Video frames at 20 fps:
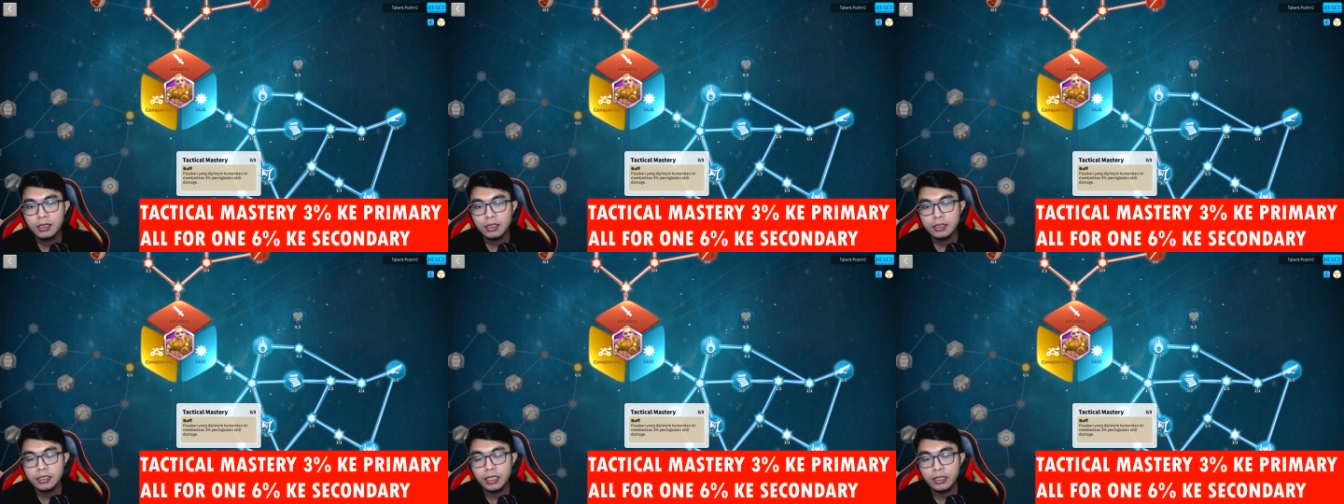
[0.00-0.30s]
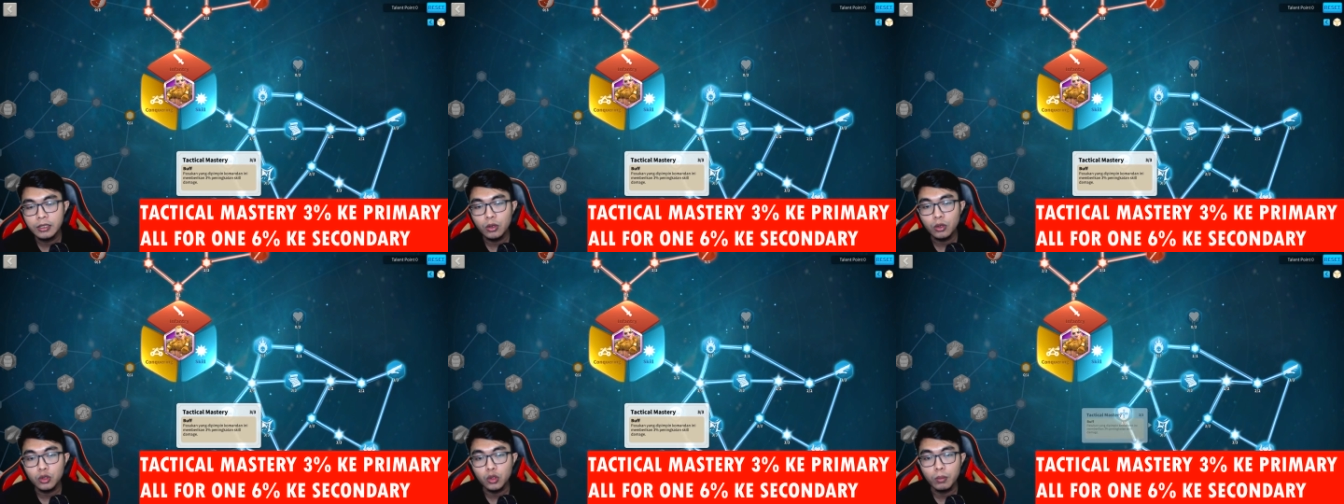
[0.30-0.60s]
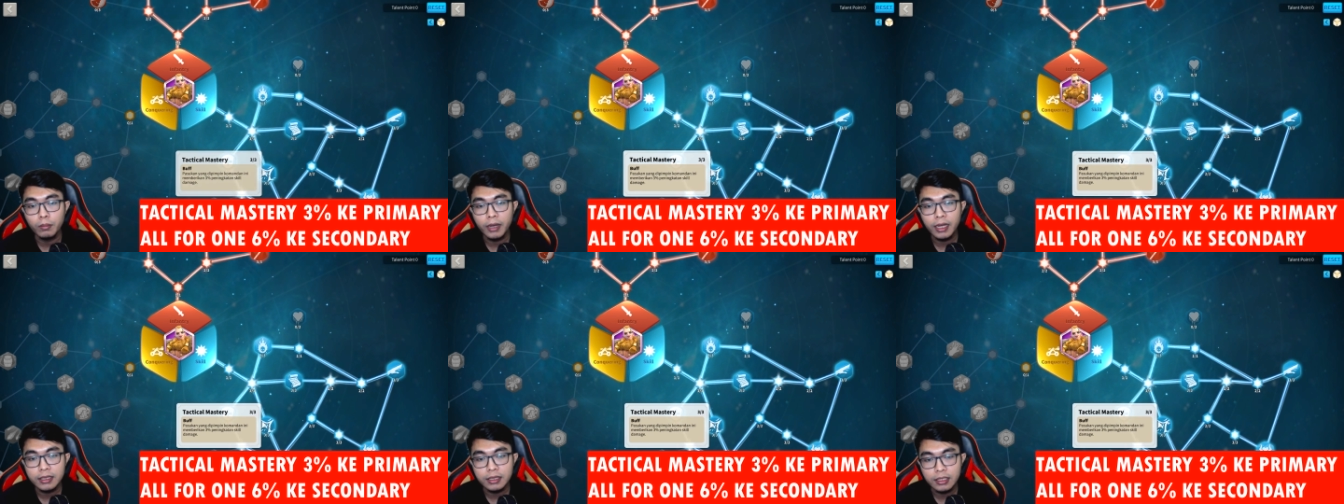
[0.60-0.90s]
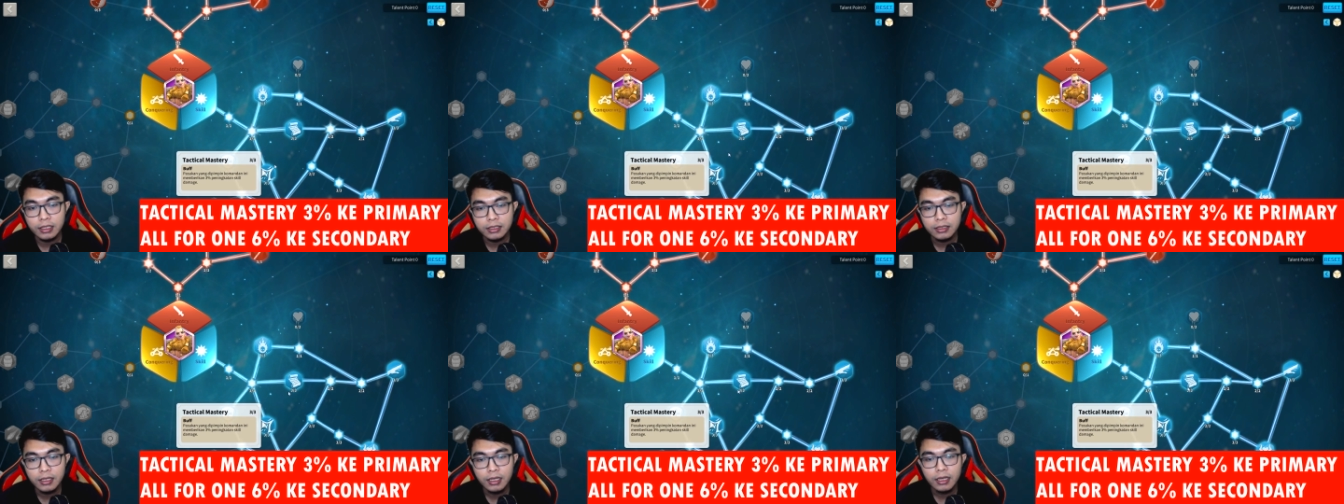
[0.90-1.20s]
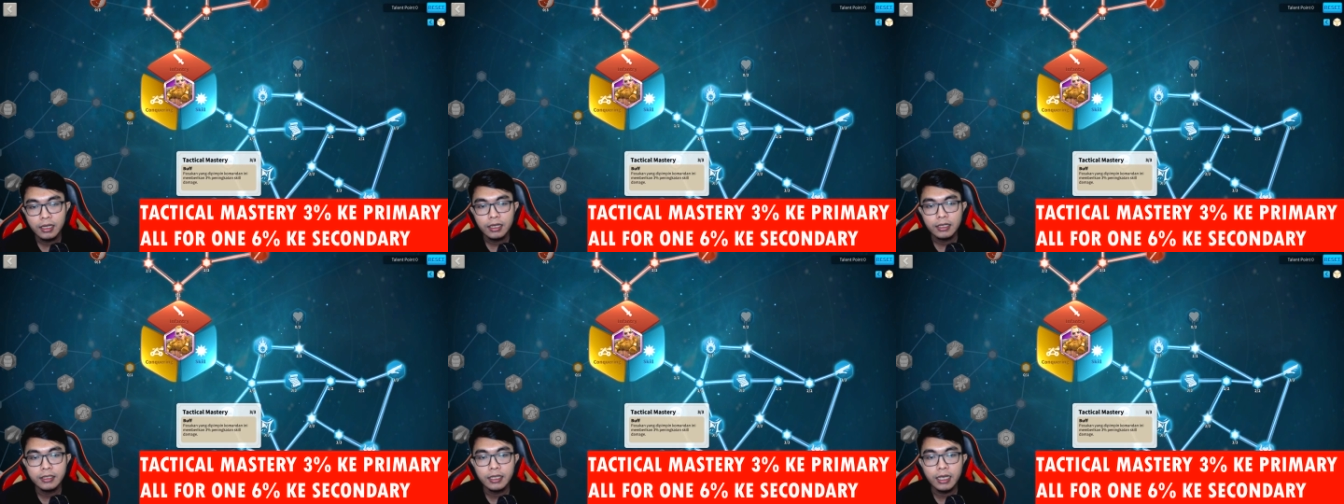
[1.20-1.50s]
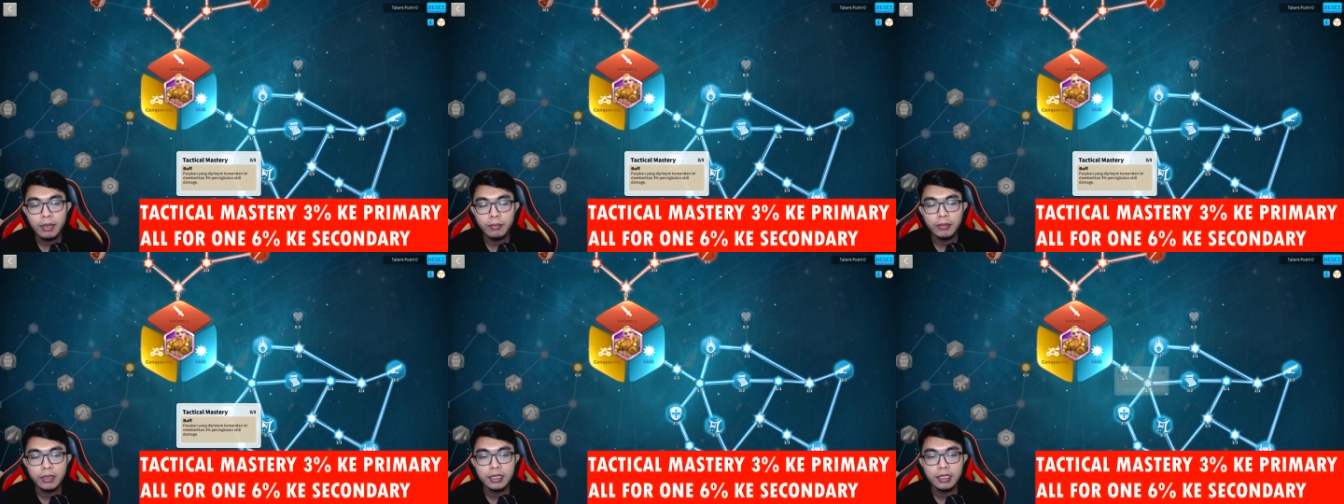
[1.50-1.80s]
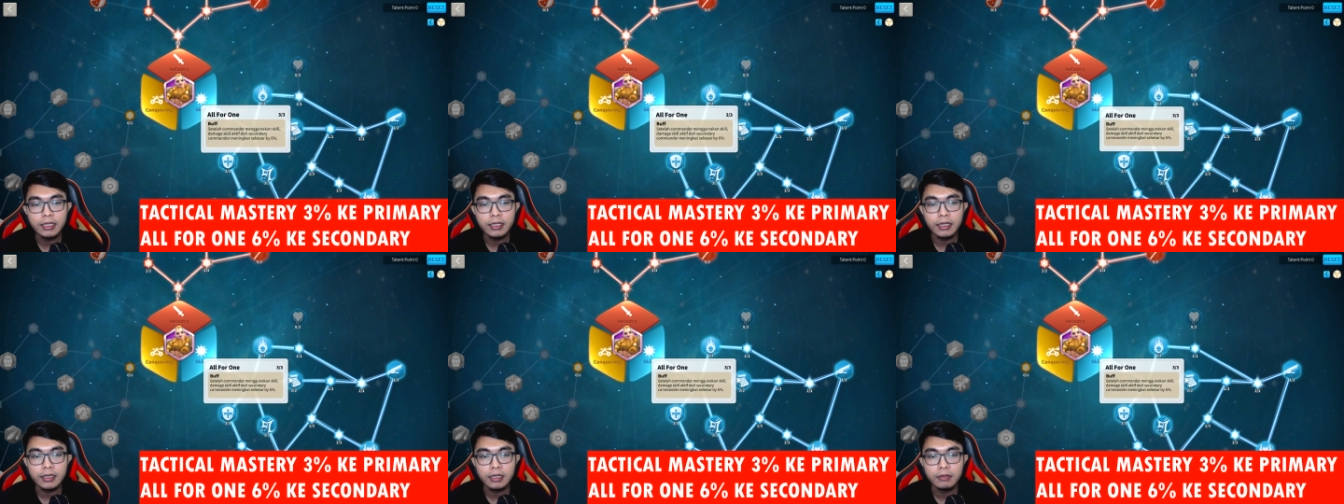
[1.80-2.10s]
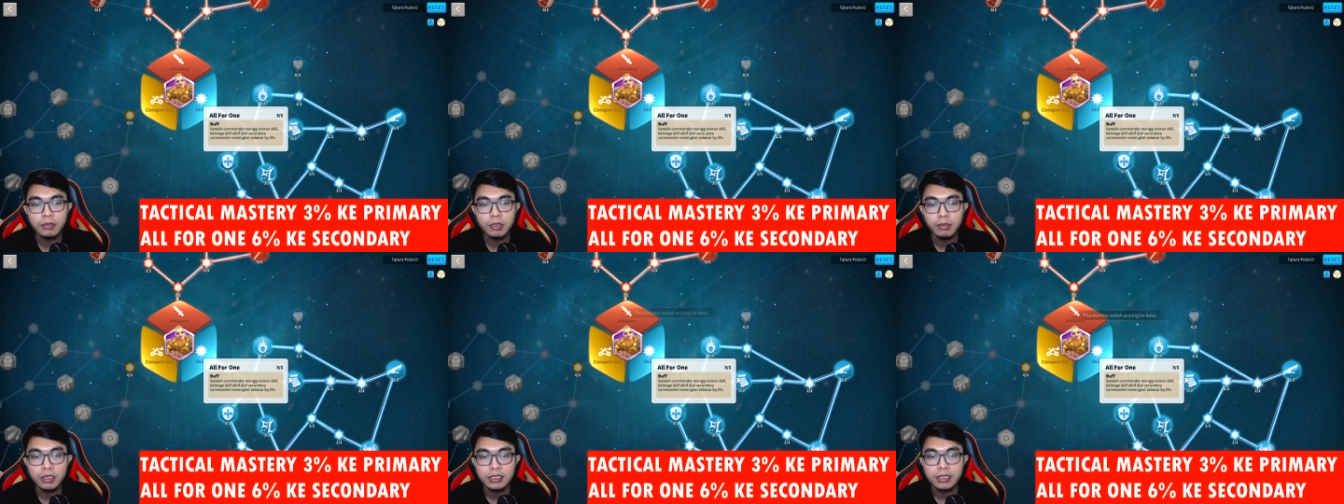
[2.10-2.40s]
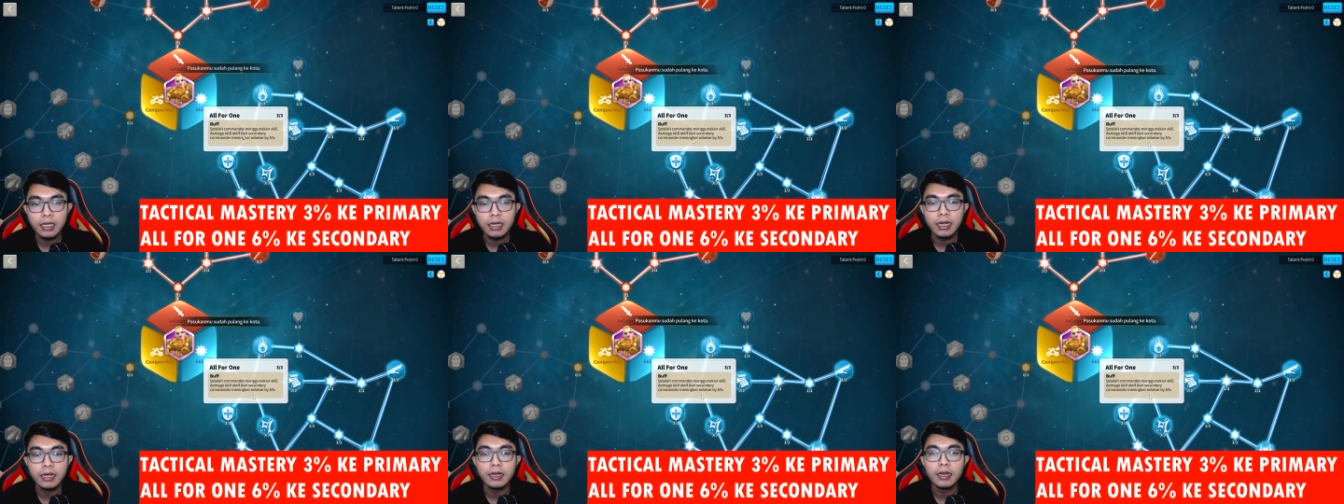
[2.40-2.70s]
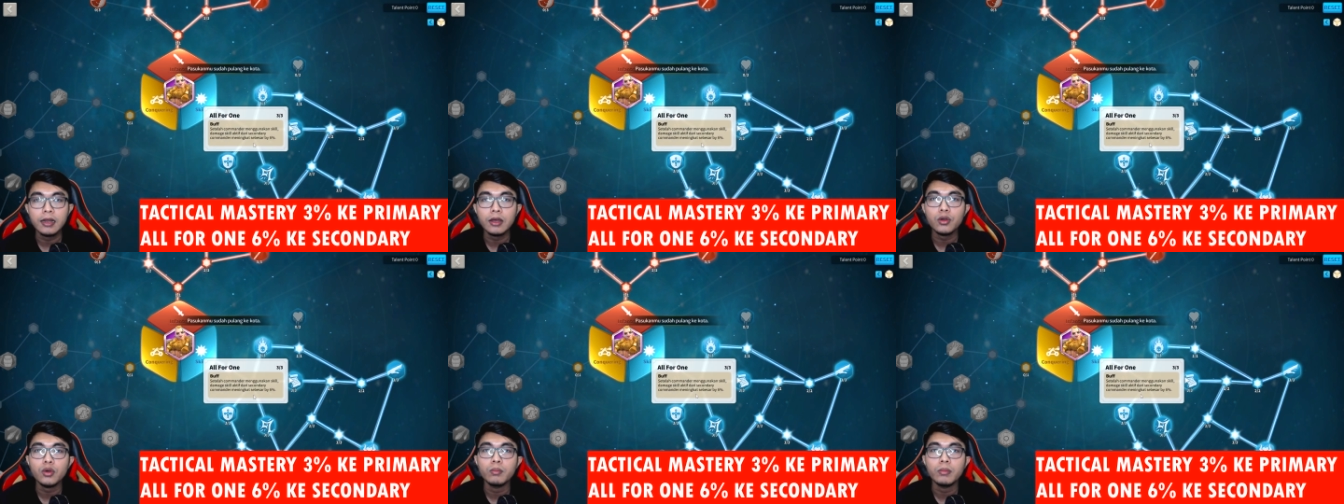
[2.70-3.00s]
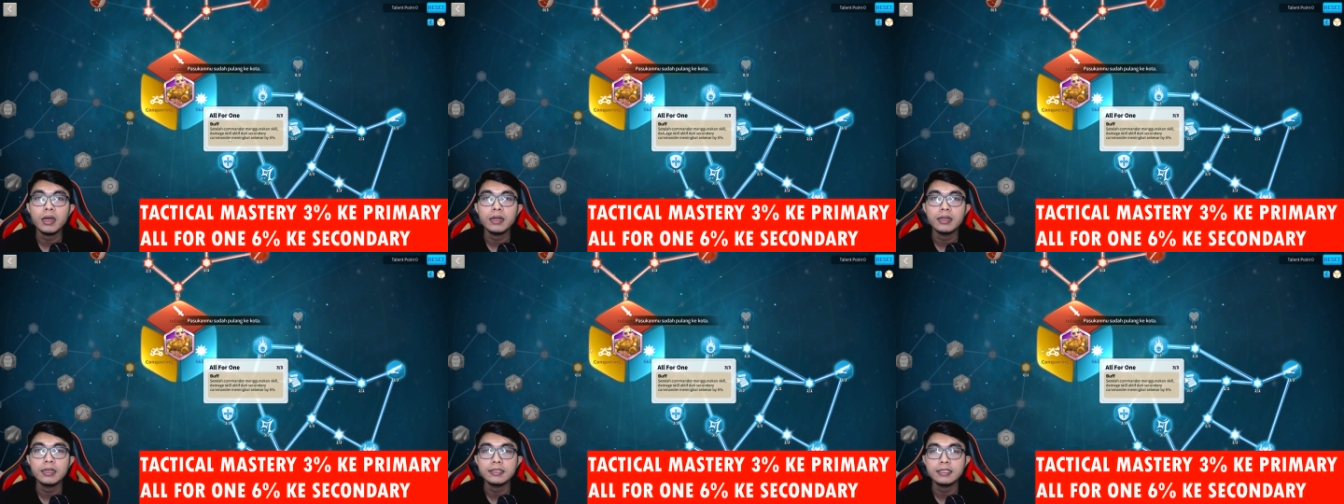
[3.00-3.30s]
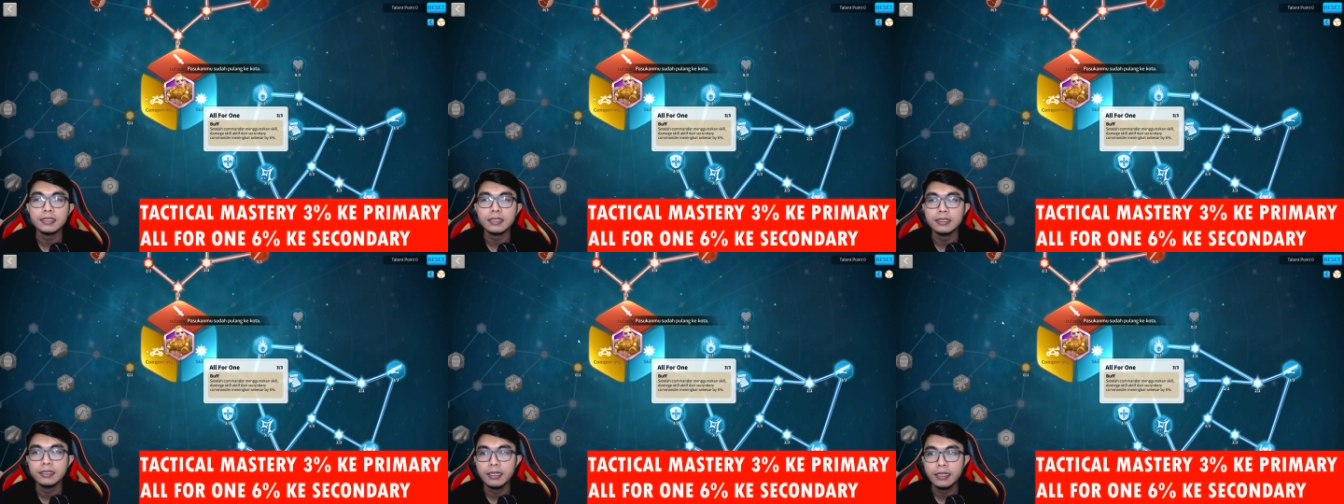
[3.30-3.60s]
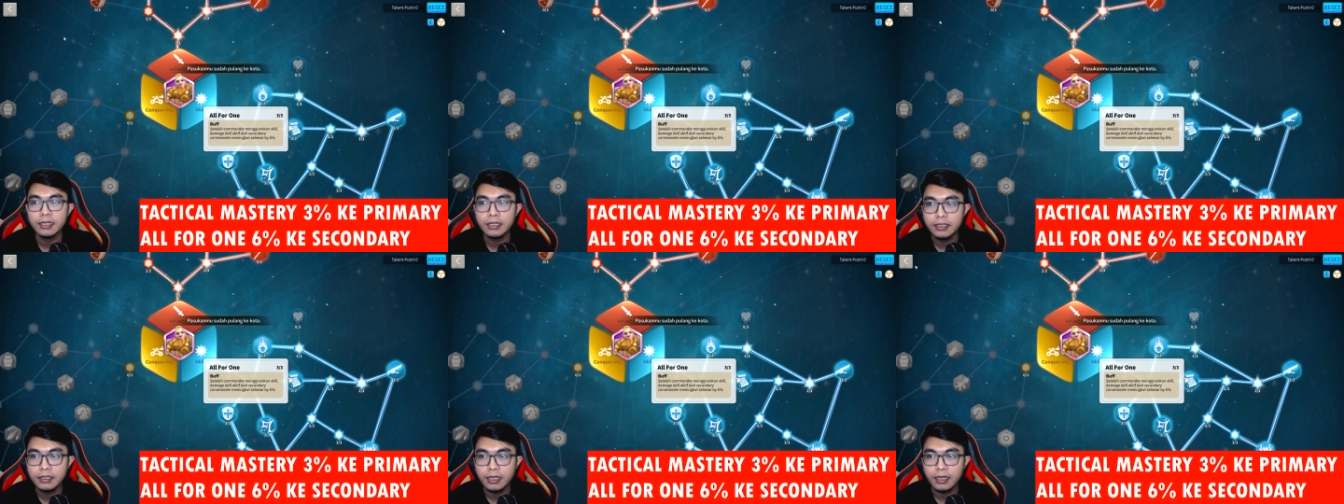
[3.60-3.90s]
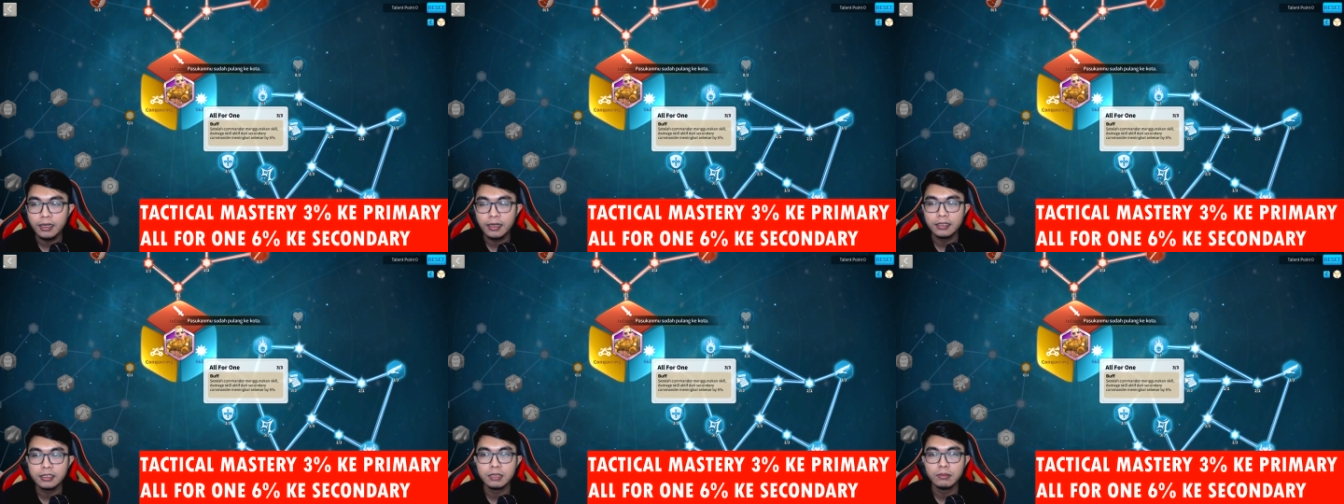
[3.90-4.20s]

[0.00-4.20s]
Jadi otomatis yang meningkat lebih besar adalah komandan sekunderinya